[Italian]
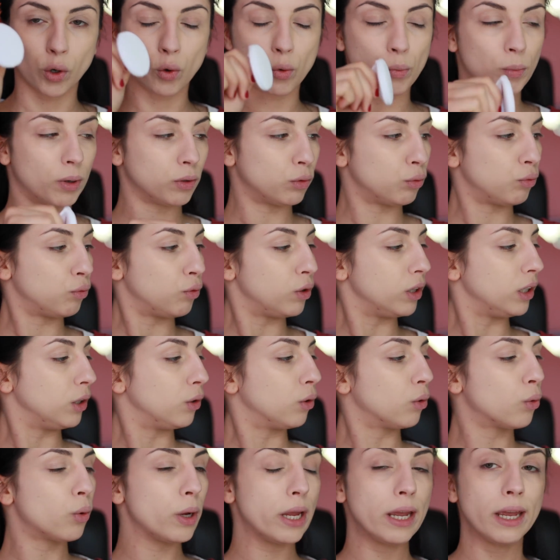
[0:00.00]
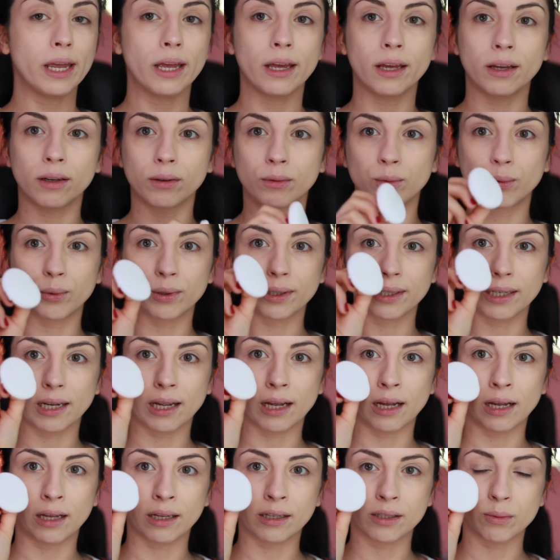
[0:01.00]
un batuffolino qui,
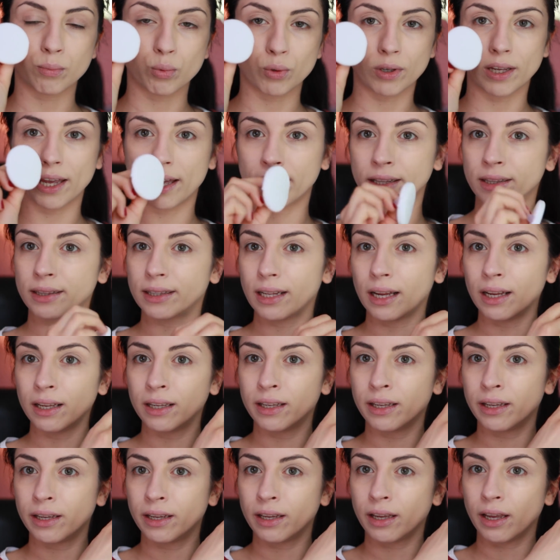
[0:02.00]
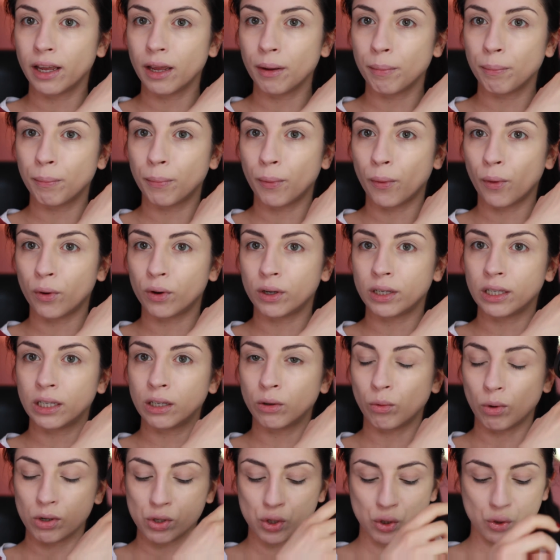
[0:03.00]
una spugnetta e
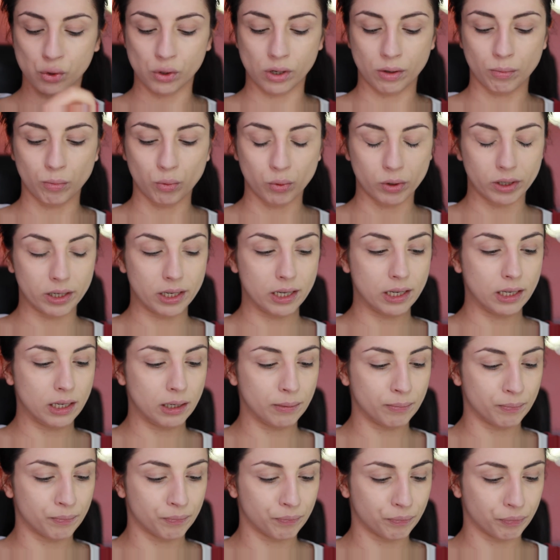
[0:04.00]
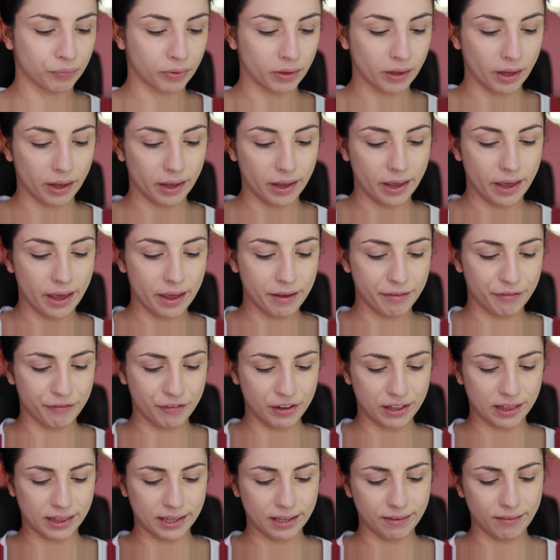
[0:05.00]
poi qua ci sono i buchini.
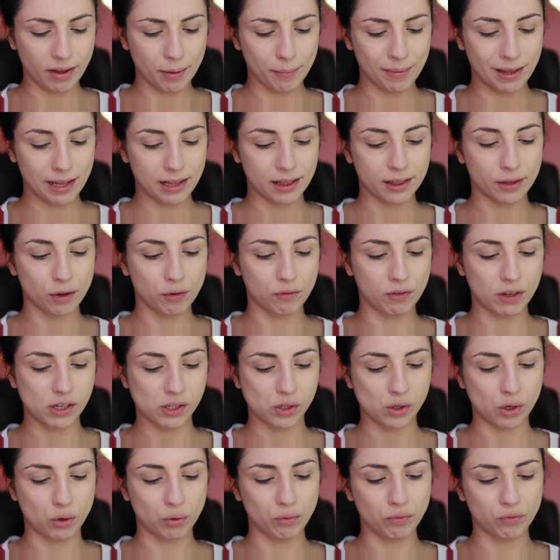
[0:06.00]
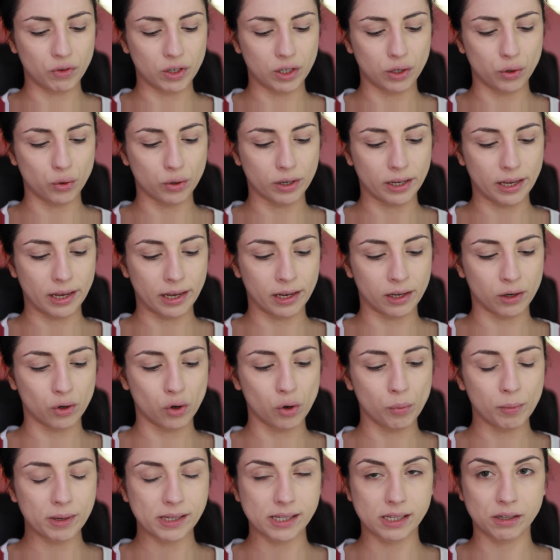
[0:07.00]
Effettivamente ho visto in un video che
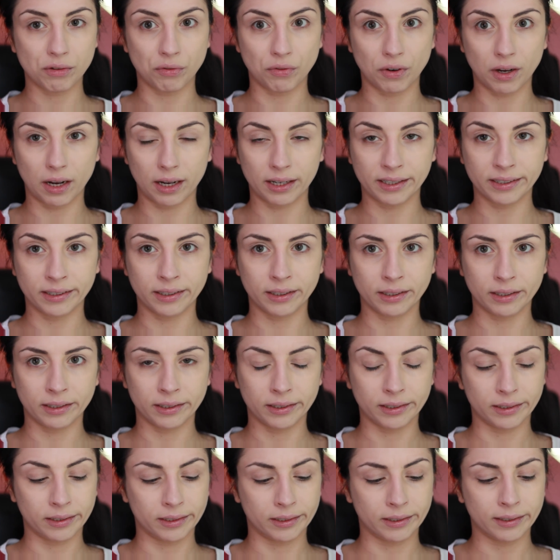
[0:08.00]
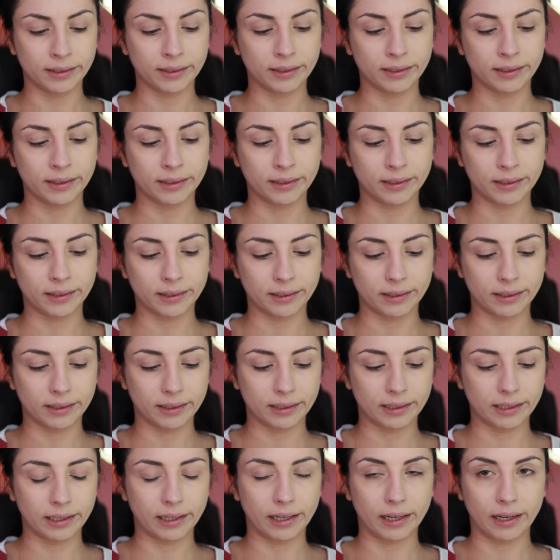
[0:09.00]
come si fa
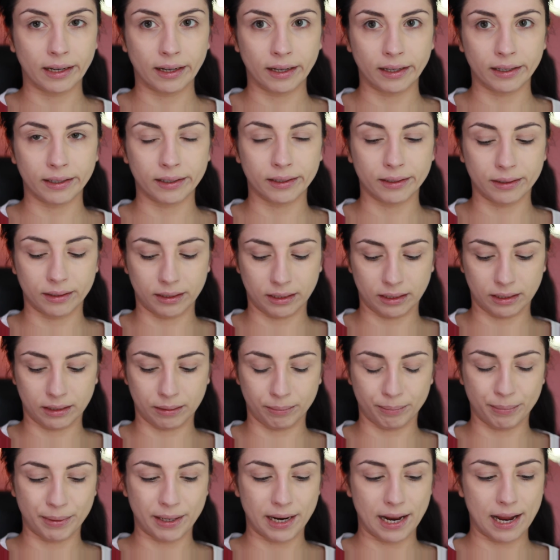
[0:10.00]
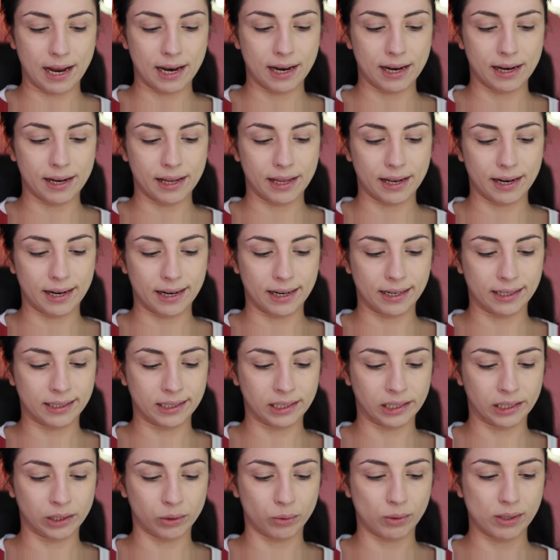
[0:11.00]
a
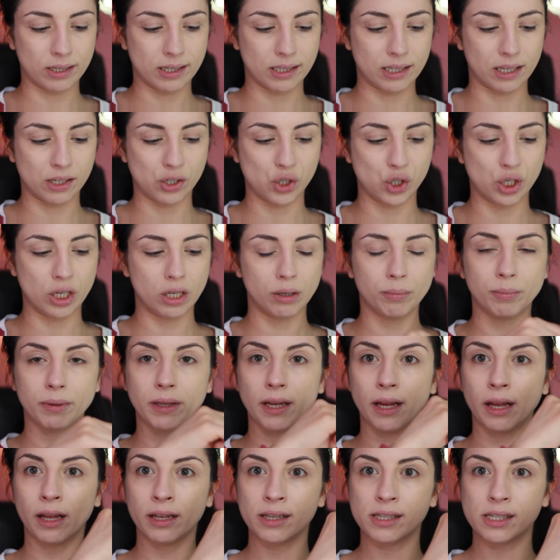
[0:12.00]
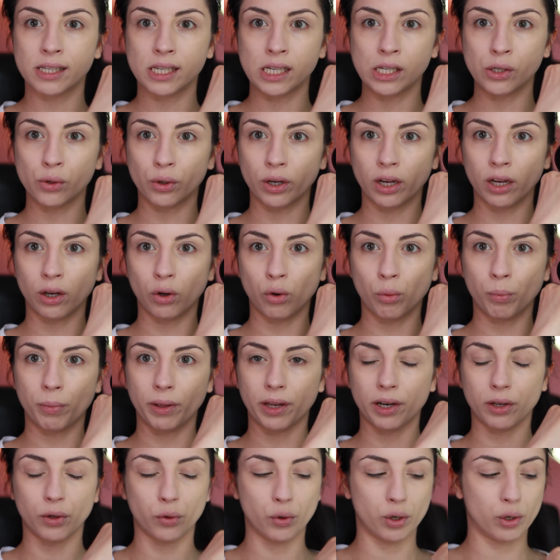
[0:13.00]
prendere questa cipria, essendo che il
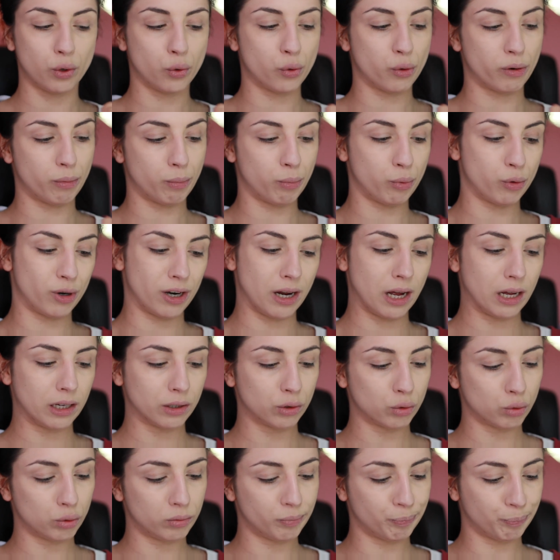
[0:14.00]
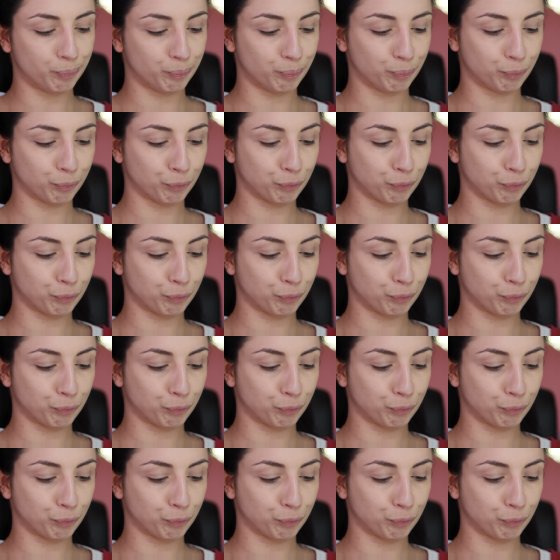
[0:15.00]
coperchio è incorporato,